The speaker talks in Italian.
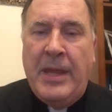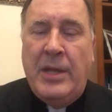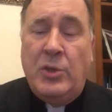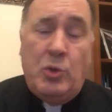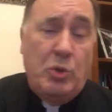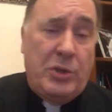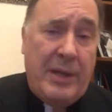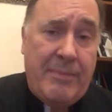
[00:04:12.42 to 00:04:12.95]

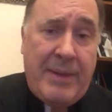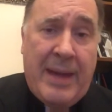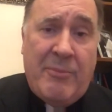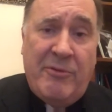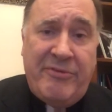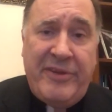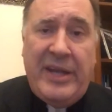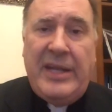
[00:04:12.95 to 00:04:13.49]
Tutti
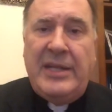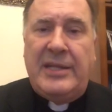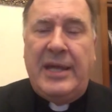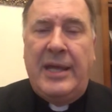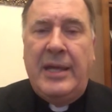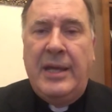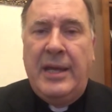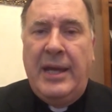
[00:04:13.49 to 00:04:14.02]
abbiamo
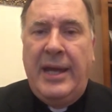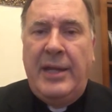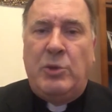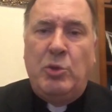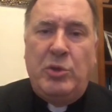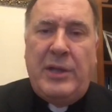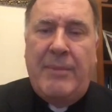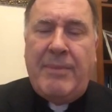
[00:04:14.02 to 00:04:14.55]
ferite e
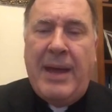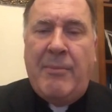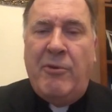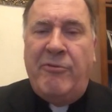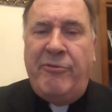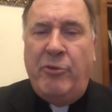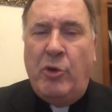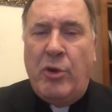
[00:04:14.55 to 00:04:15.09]
tutti abbiamo
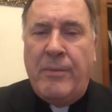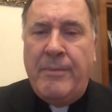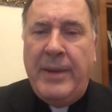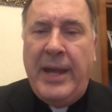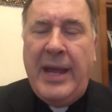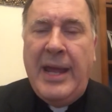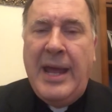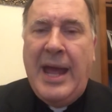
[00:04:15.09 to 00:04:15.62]

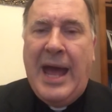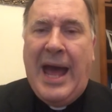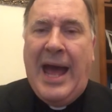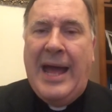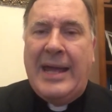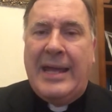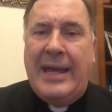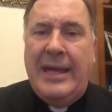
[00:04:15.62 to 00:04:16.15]
forme
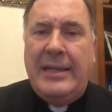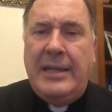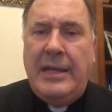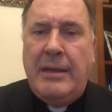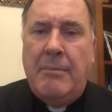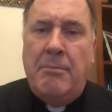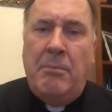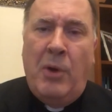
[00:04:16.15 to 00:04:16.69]
anche
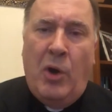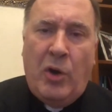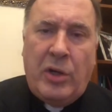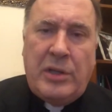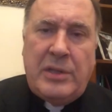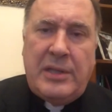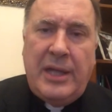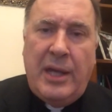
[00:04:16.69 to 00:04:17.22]
di
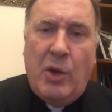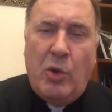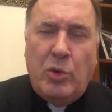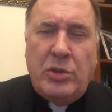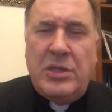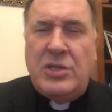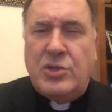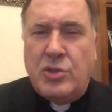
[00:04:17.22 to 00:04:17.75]
morte o
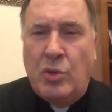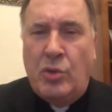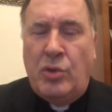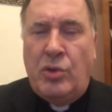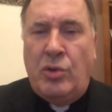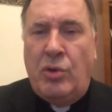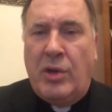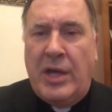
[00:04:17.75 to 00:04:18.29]
di
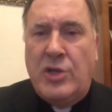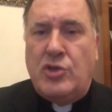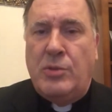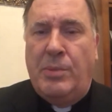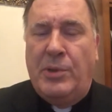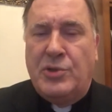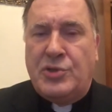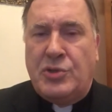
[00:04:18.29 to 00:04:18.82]
sonno che ci
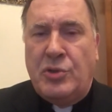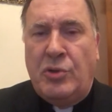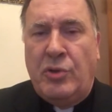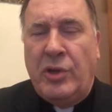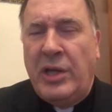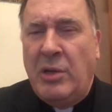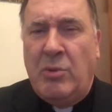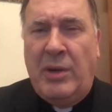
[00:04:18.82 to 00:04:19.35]

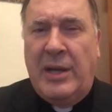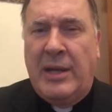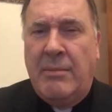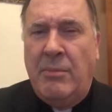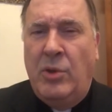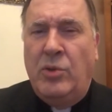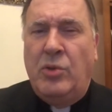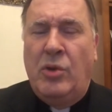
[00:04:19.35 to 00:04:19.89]
possono in qualche
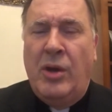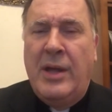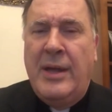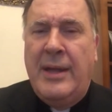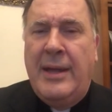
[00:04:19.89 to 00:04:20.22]
modo